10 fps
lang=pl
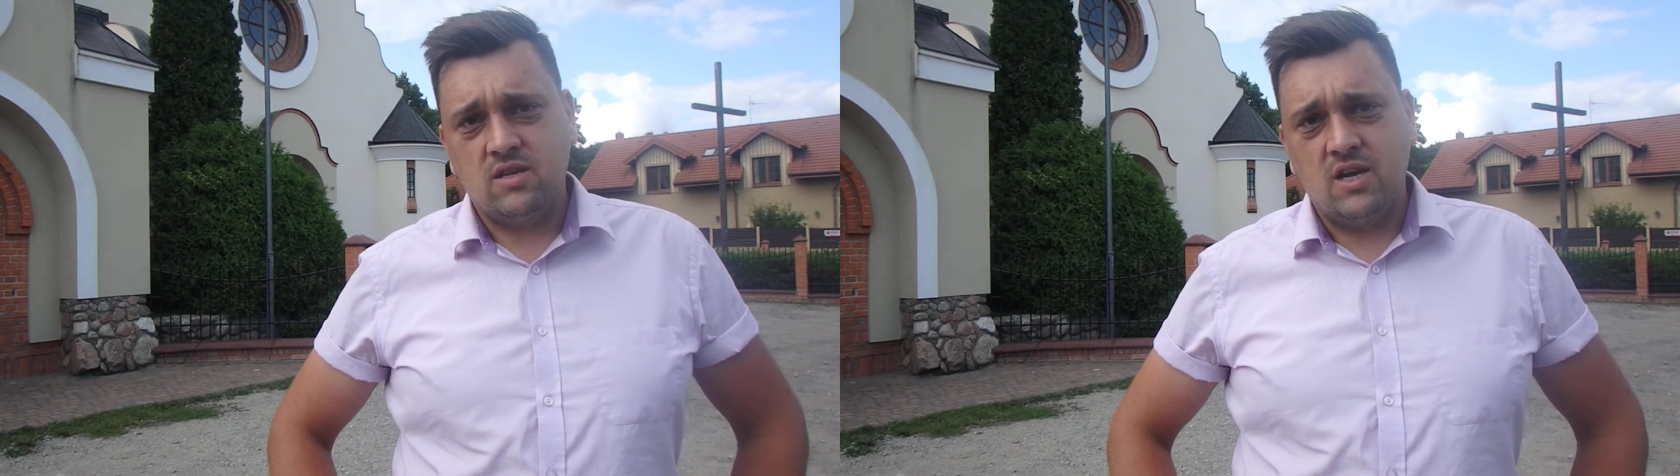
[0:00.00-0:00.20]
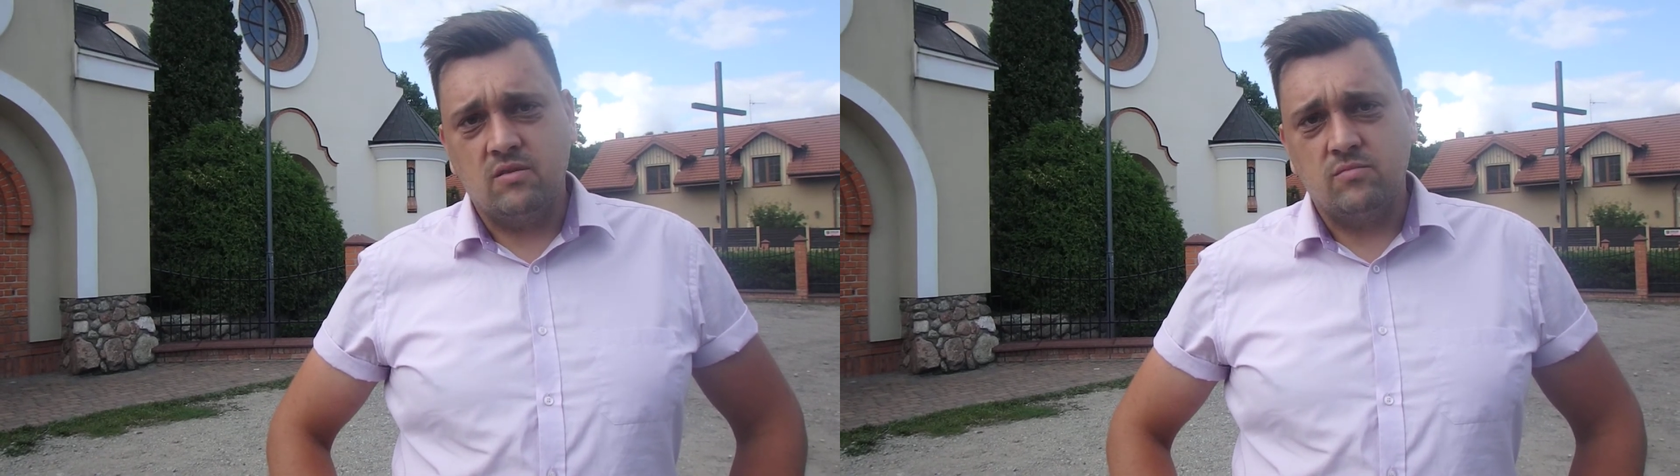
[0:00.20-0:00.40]

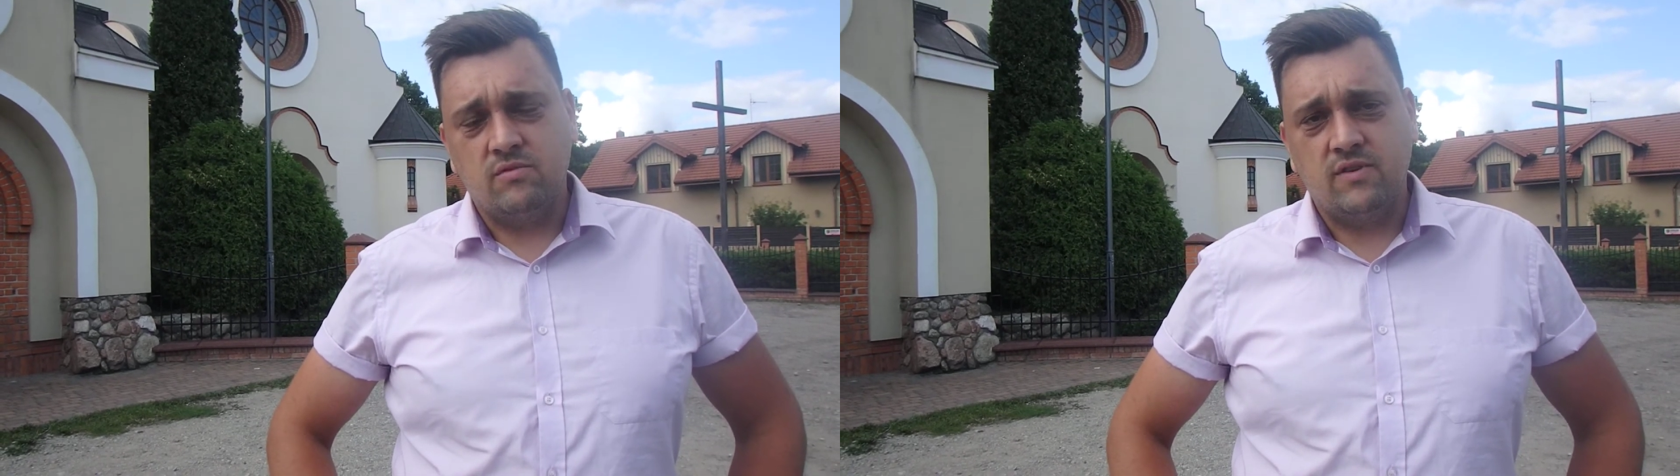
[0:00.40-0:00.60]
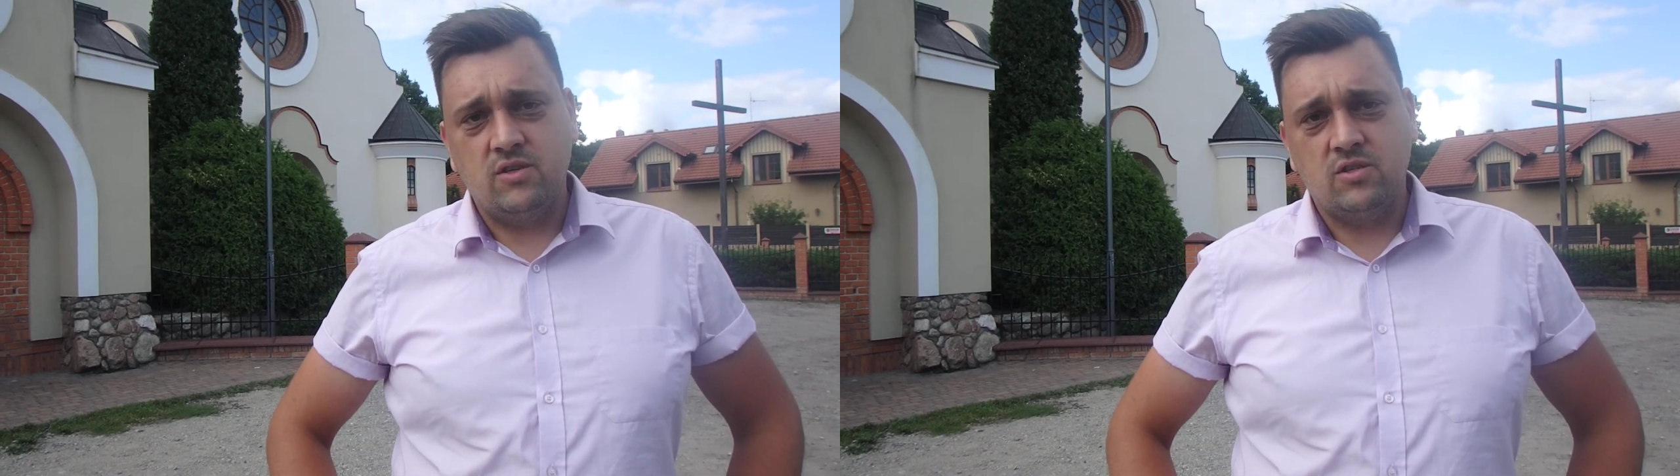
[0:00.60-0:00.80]
znają,
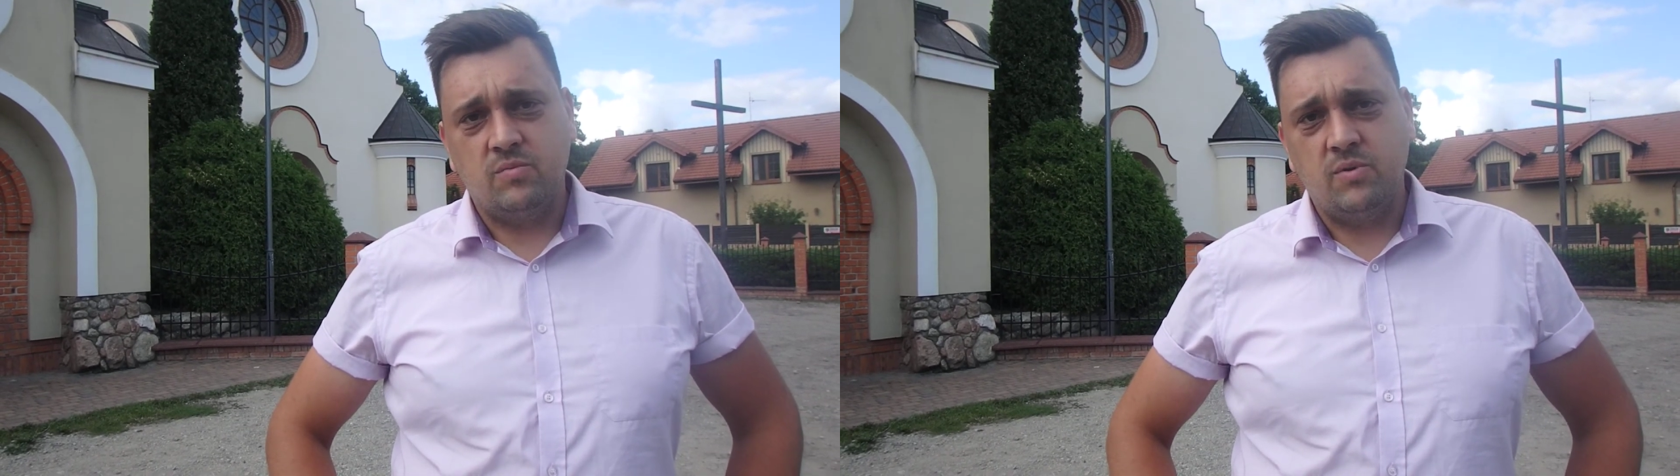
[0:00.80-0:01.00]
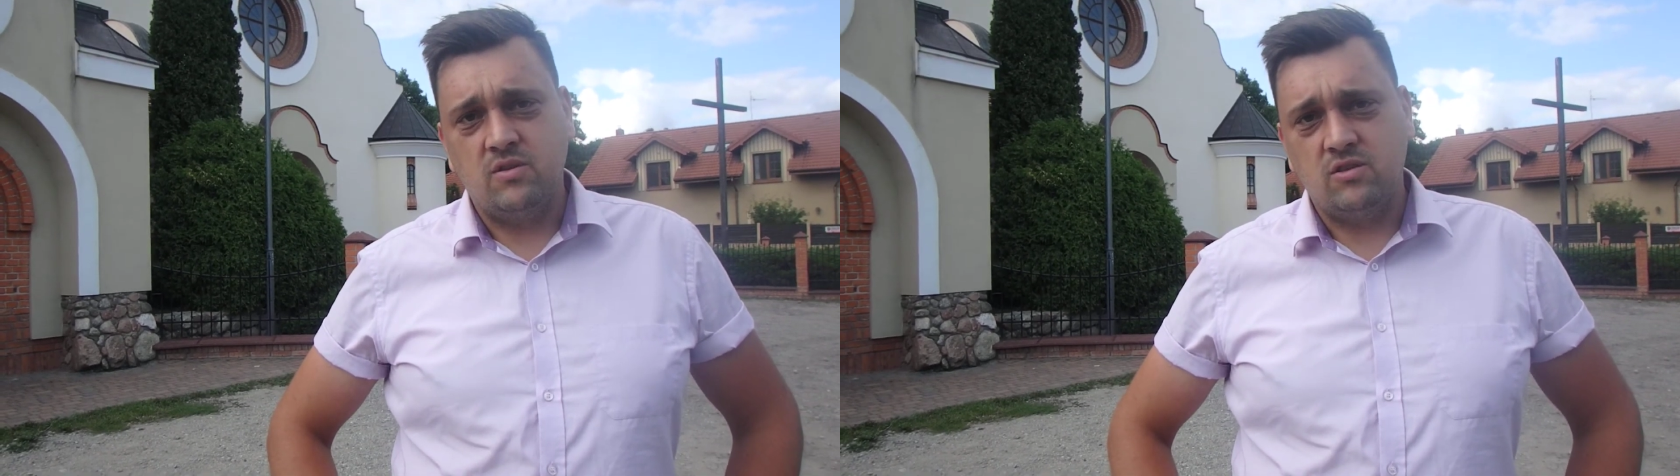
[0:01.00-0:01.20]

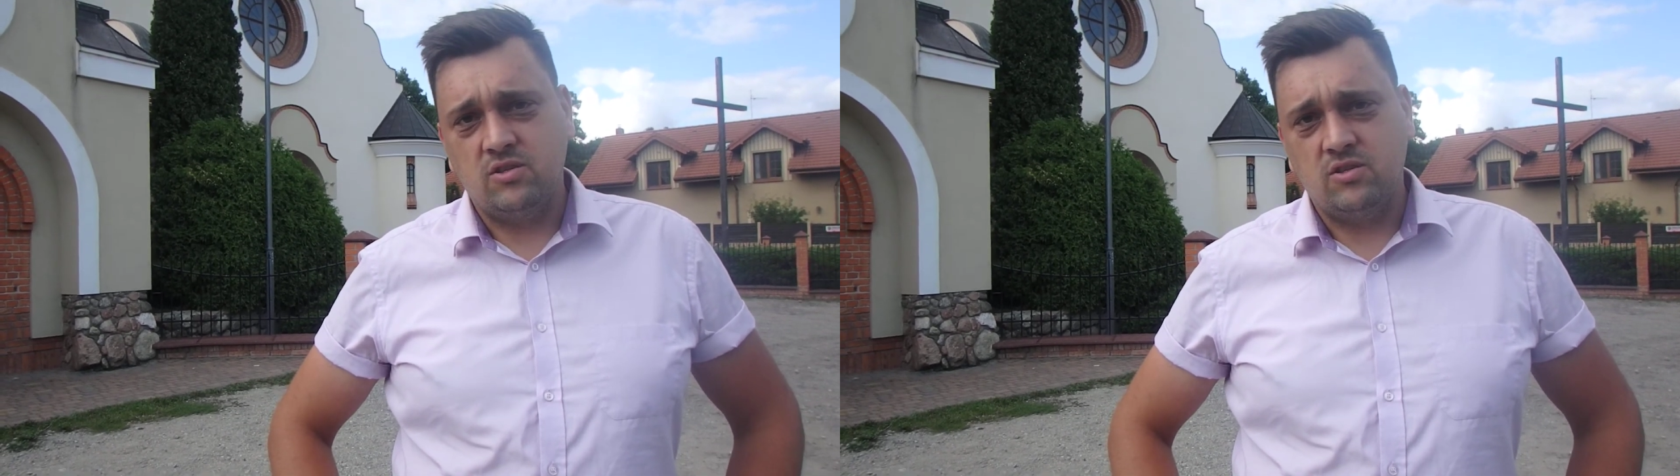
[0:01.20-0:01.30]
25 na